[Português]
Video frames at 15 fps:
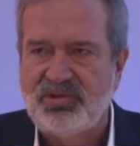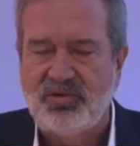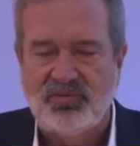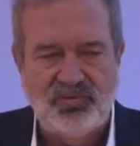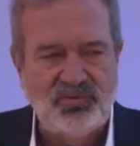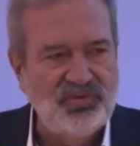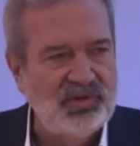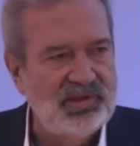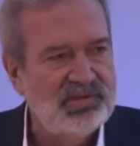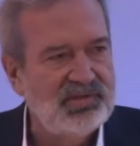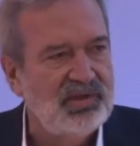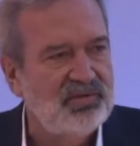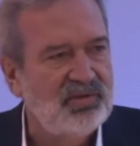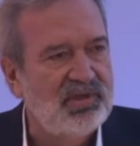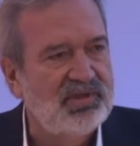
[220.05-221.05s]
Alguns
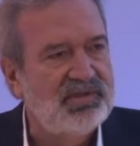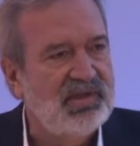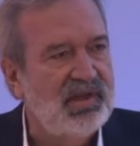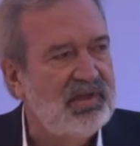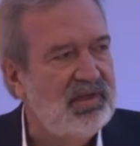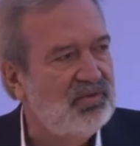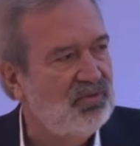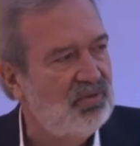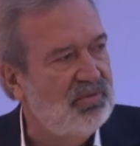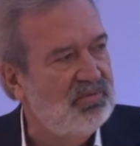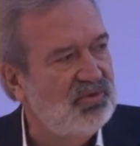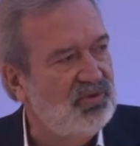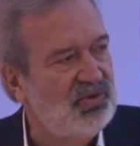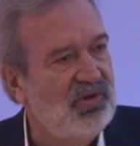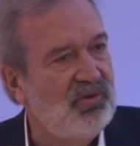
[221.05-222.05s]
fornecedores têm isso
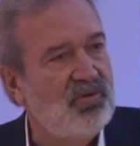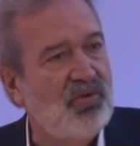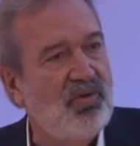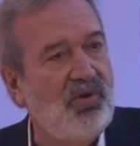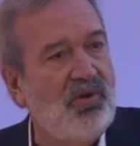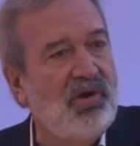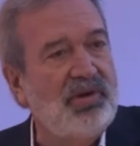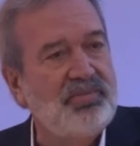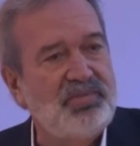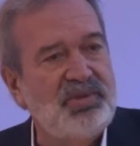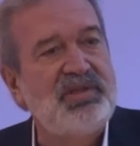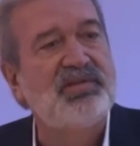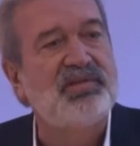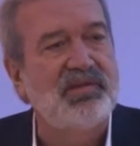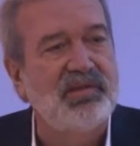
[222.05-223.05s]
como seu core
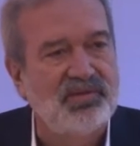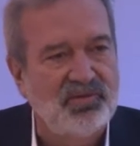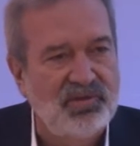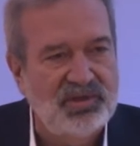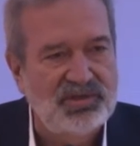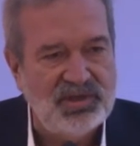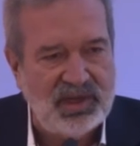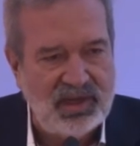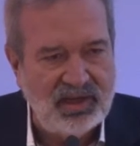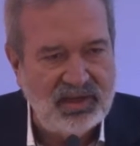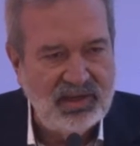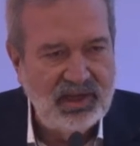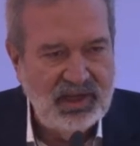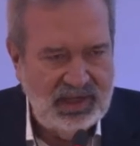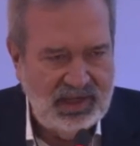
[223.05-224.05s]
business, hoje é
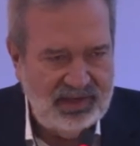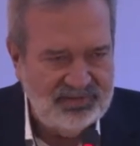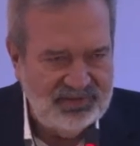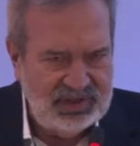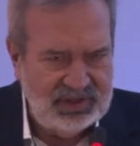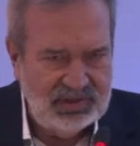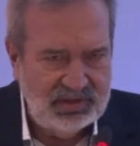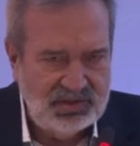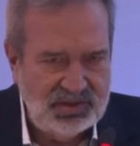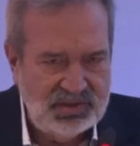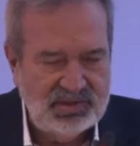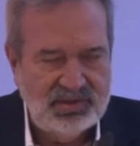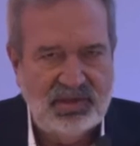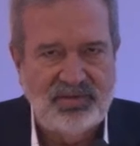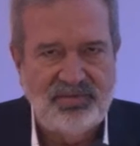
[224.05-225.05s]
a venda de
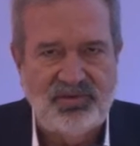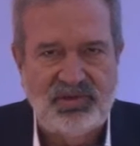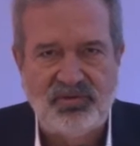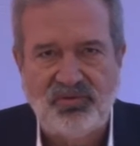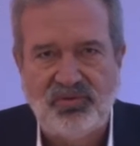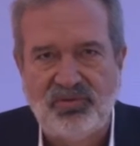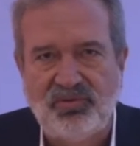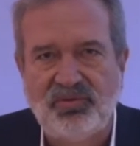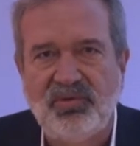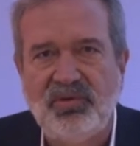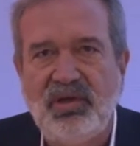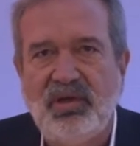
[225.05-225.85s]
serviços,